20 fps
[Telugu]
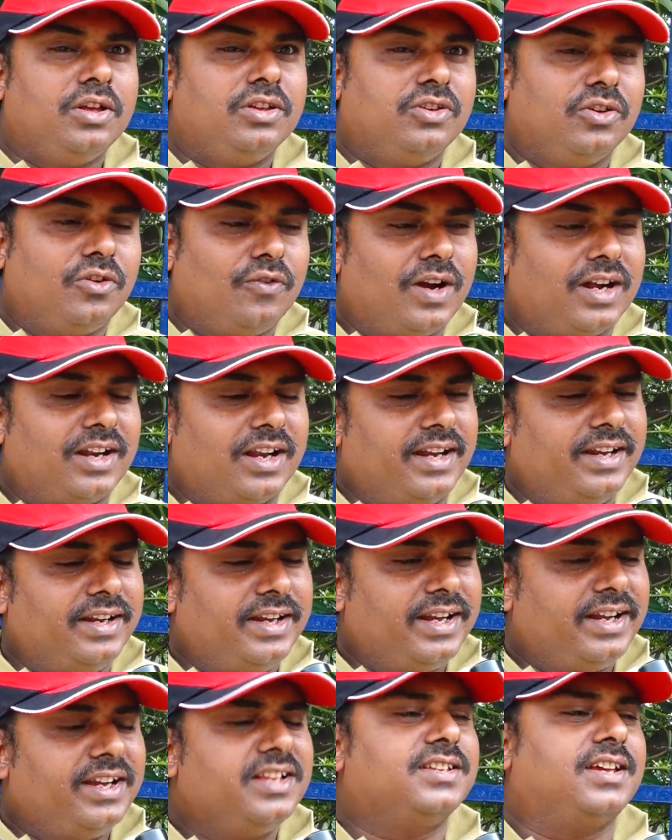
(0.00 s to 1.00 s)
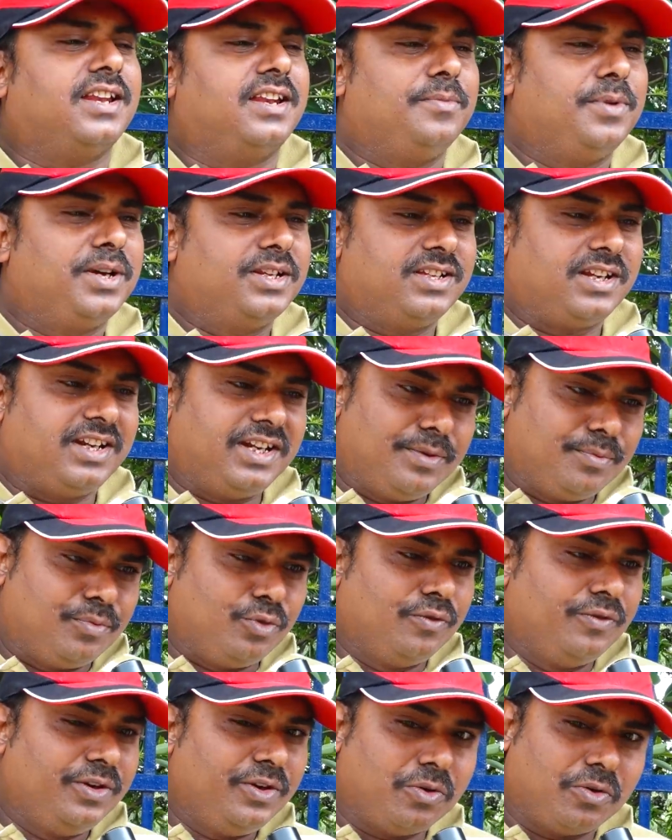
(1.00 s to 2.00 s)
సో వాటన్నింటినీ చల్లబరచాలంటే
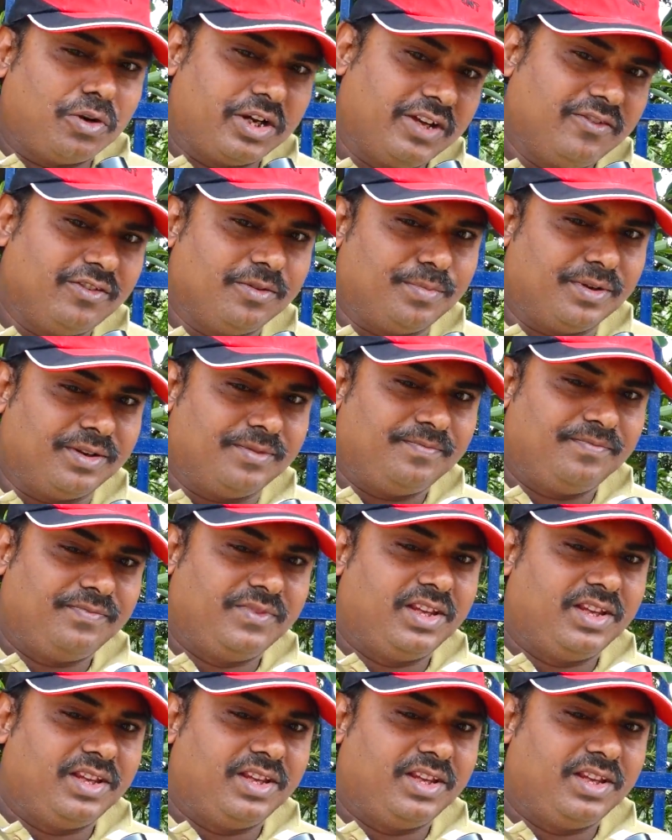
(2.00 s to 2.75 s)
మూవీ ఒకటే వెపన్